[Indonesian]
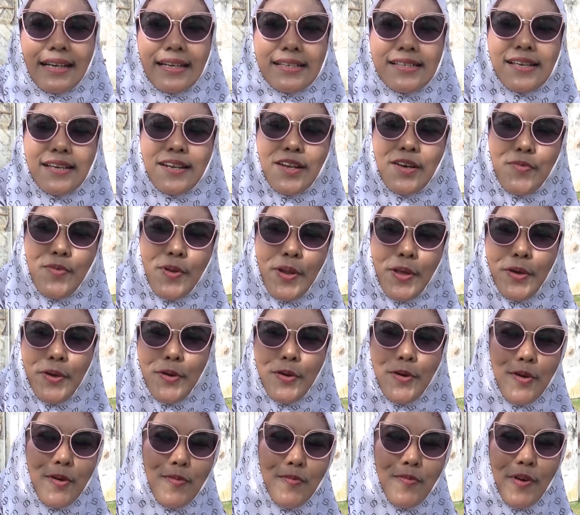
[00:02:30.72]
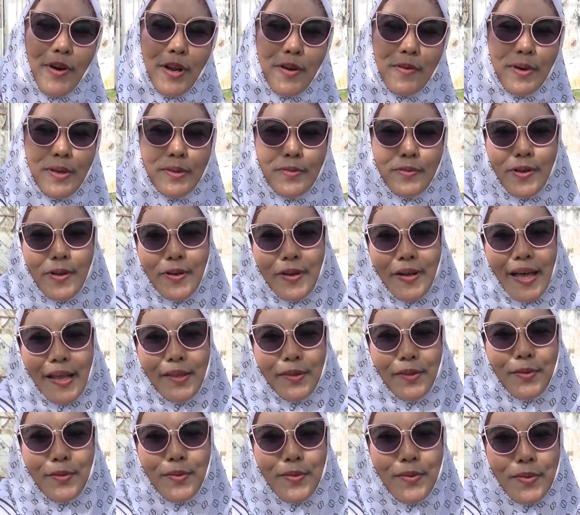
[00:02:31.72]
Assalamualaikum warahmatullahi
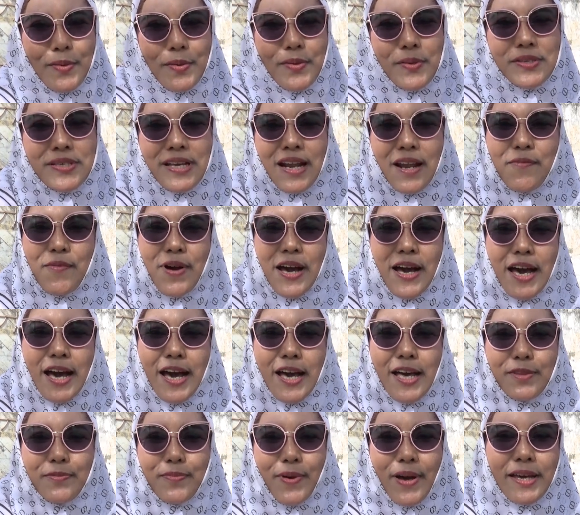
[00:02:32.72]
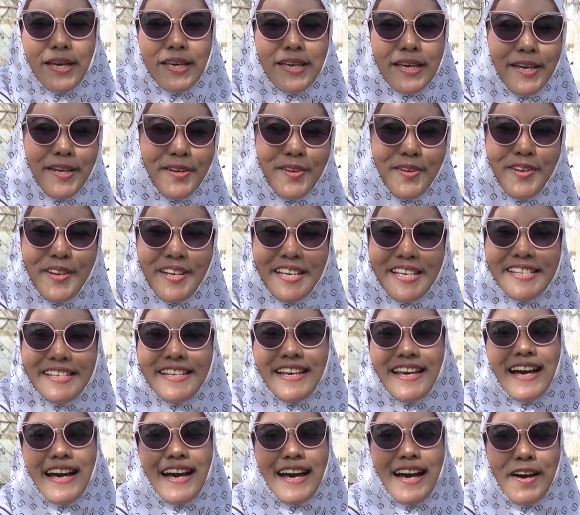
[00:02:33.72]
wabarakatuh. Selamat pagi
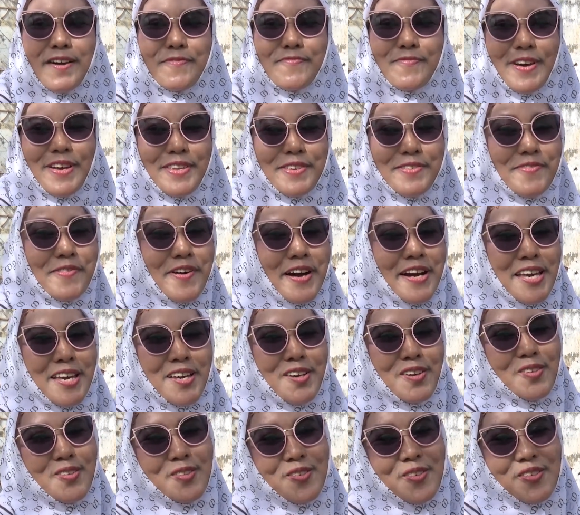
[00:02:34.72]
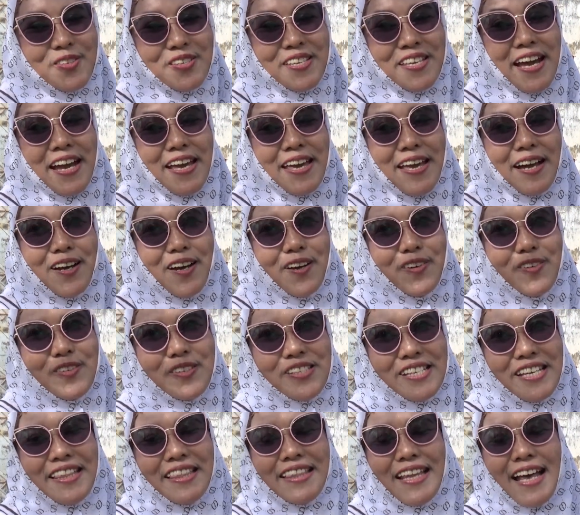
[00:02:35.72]
Indonesia, Banyuwangi khususnya yang
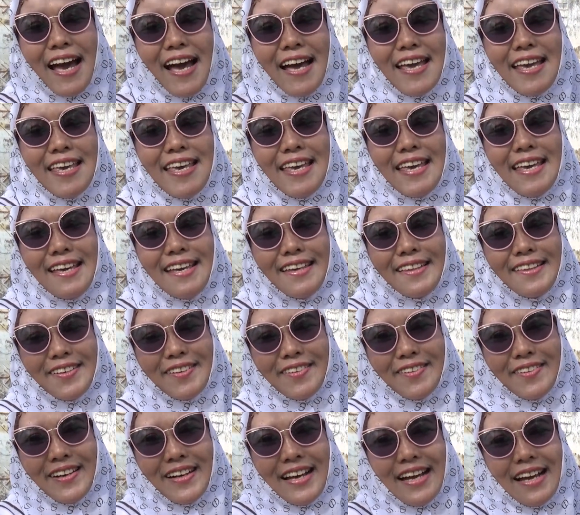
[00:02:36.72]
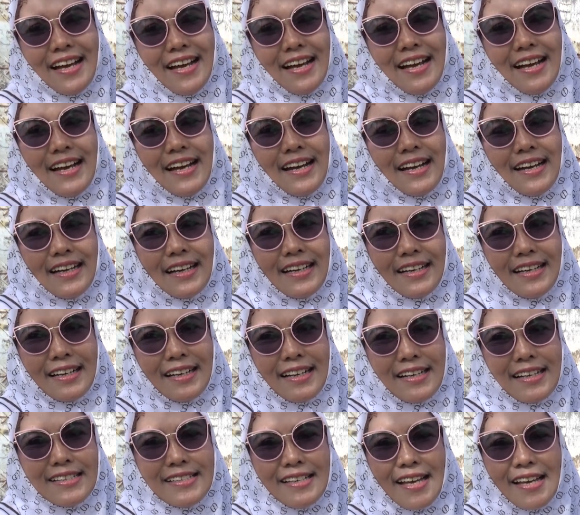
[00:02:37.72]
aku cintai gitu.
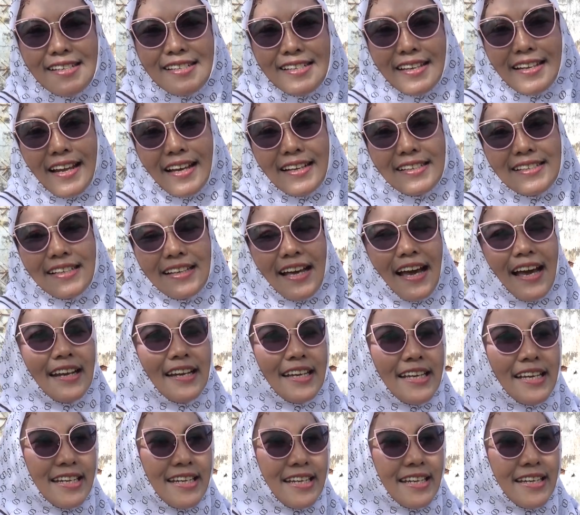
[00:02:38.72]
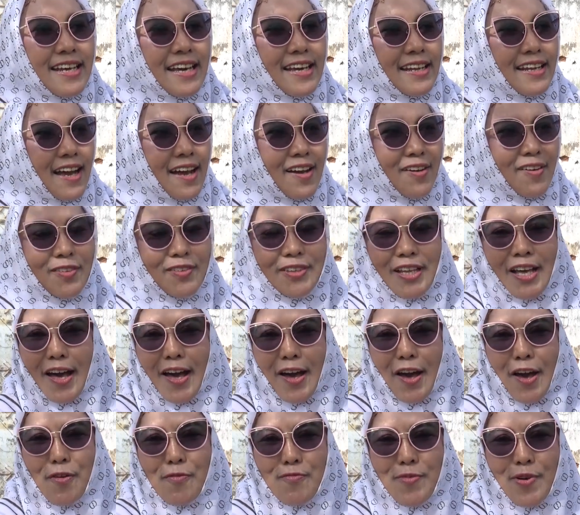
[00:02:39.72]
E, saya senang sekali di daerah
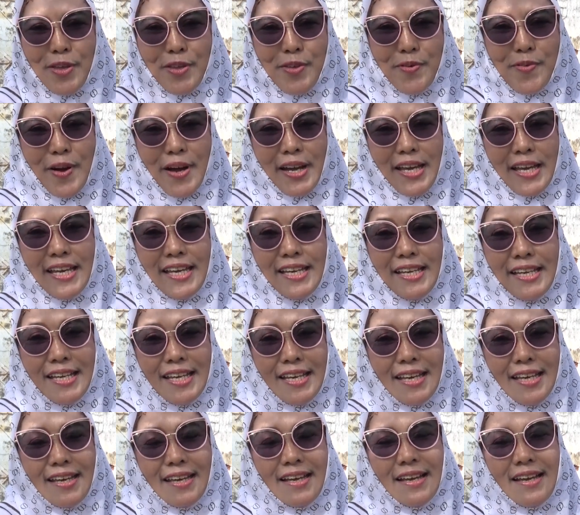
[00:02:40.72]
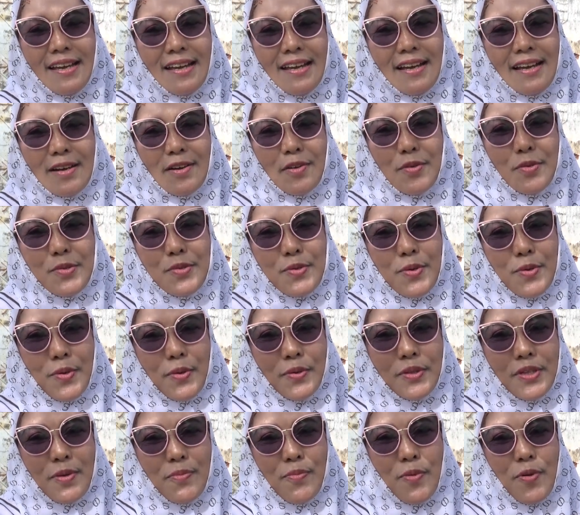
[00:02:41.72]
kota Banyuwangi ini,
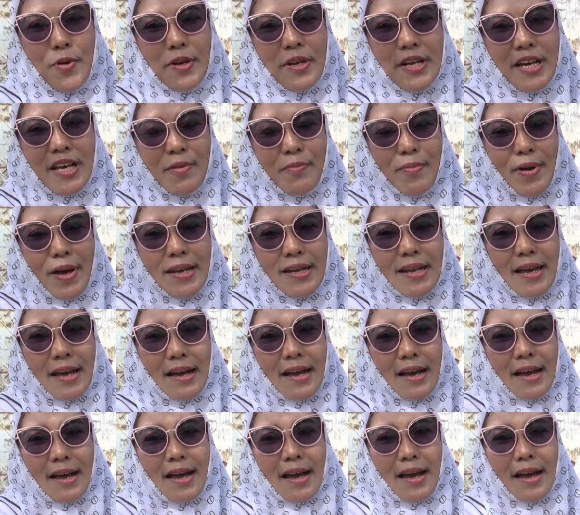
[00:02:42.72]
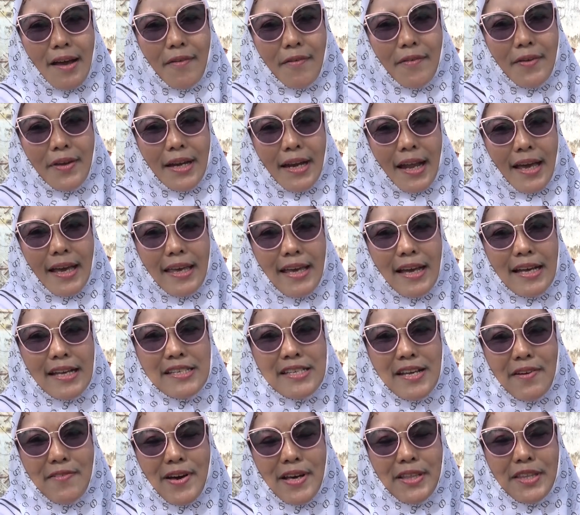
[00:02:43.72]
ujung timur daripada wilayah
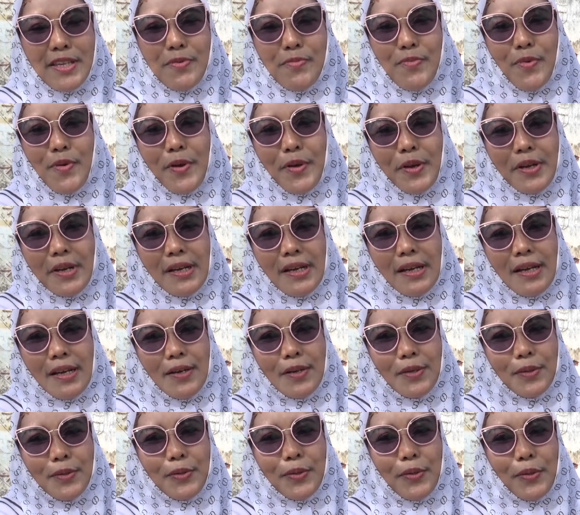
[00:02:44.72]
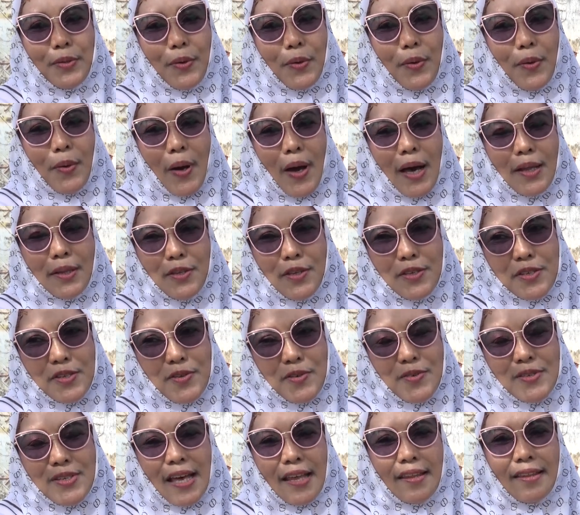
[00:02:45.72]
Jawa Timur. Untuk
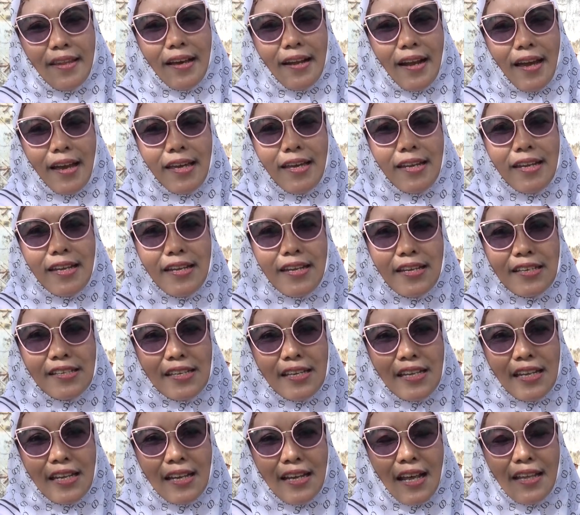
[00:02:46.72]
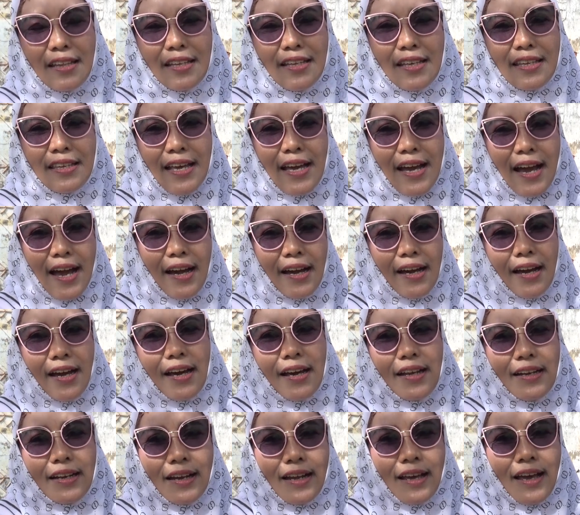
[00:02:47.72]
atas Nusantara ini di sini nantinya
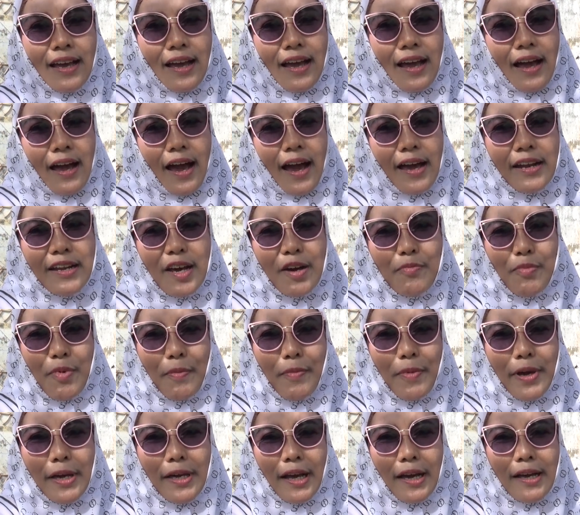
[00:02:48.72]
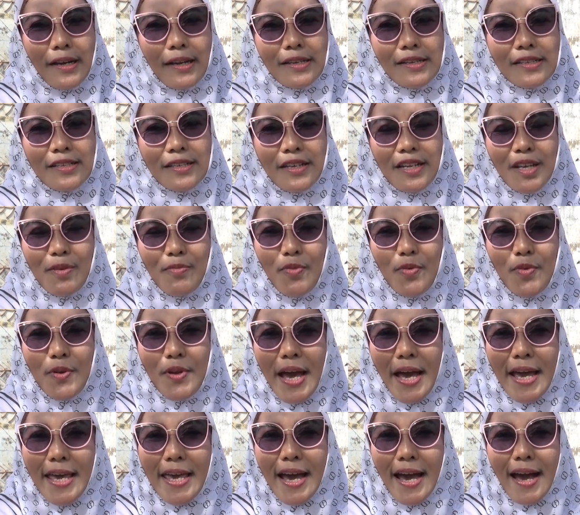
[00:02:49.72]
akan ada pameran seni
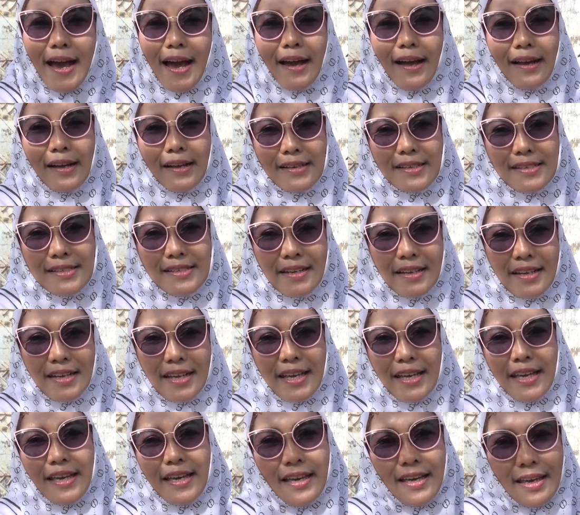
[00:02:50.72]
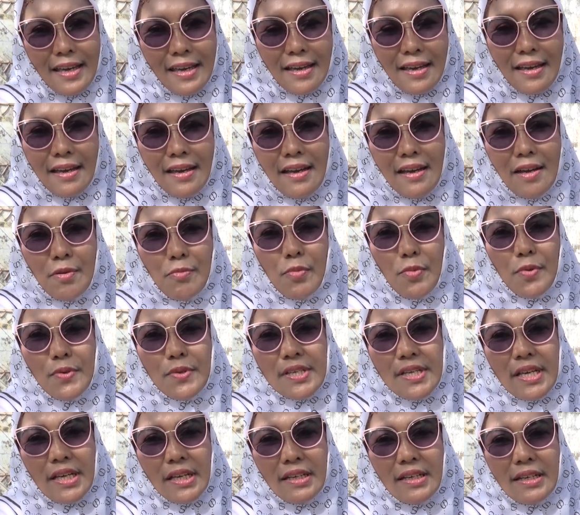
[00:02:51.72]
budaya, seni
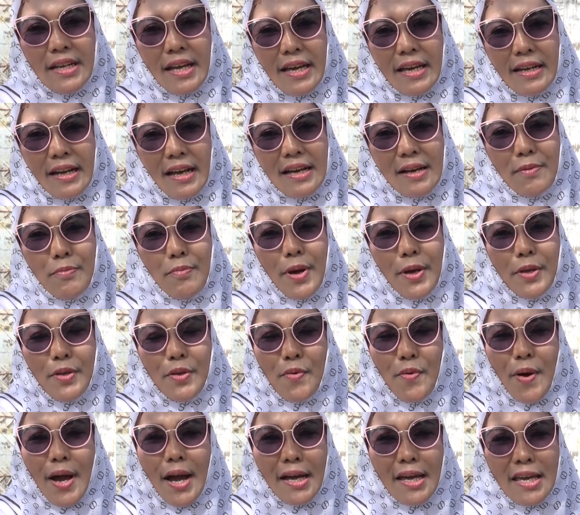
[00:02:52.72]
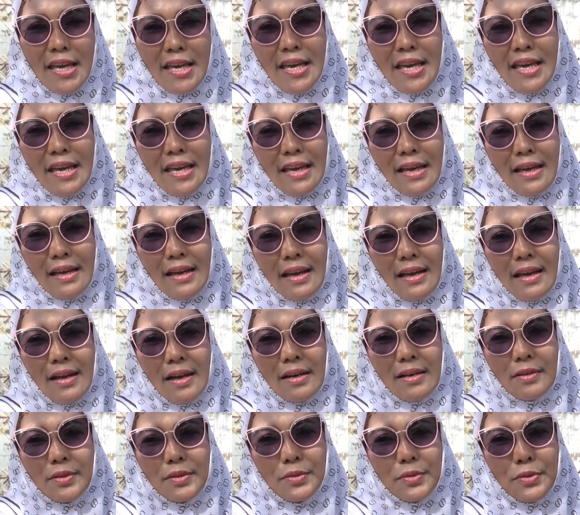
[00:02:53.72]
musik daerah Banyuwangi.
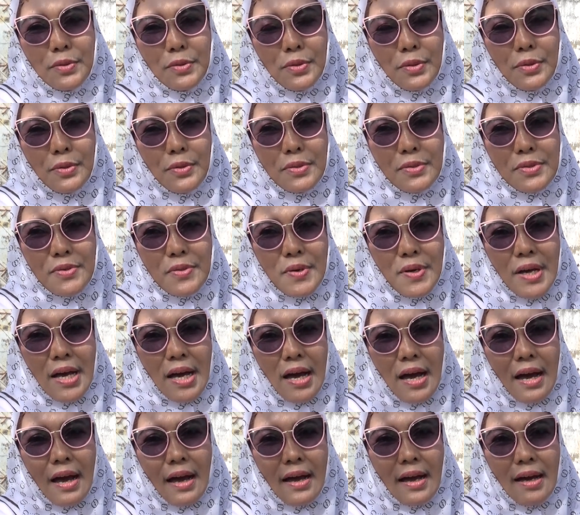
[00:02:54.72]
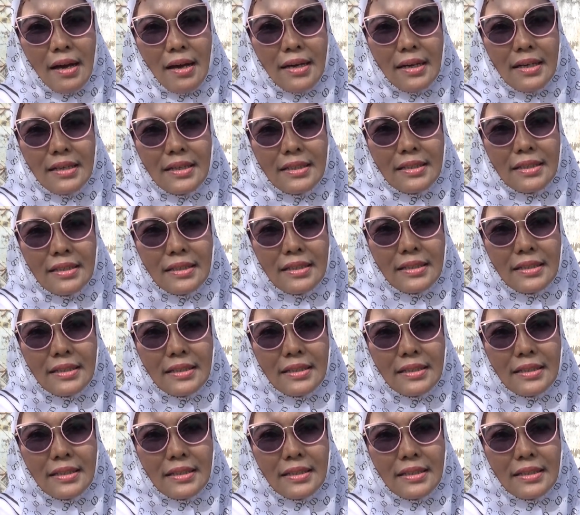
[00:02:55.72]
Untuk juga e,